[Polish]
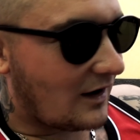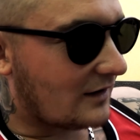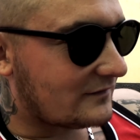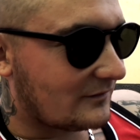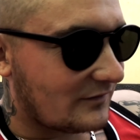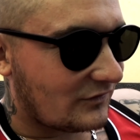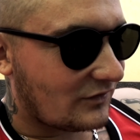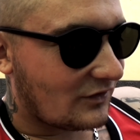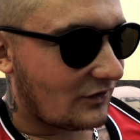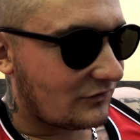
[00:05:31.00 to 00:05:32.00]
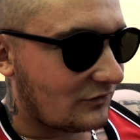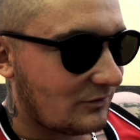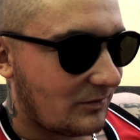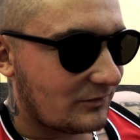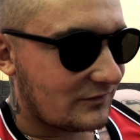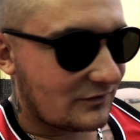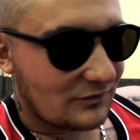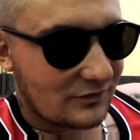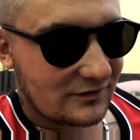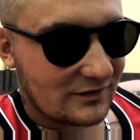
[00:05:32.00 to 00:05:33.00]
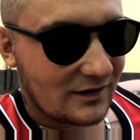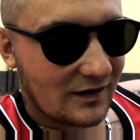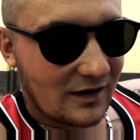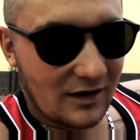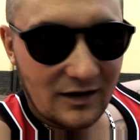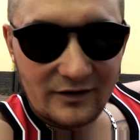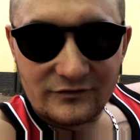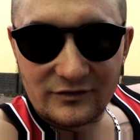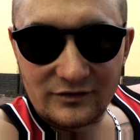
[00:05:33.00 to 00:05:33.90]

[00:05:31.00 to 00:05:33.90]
a tam na środku kuchni leży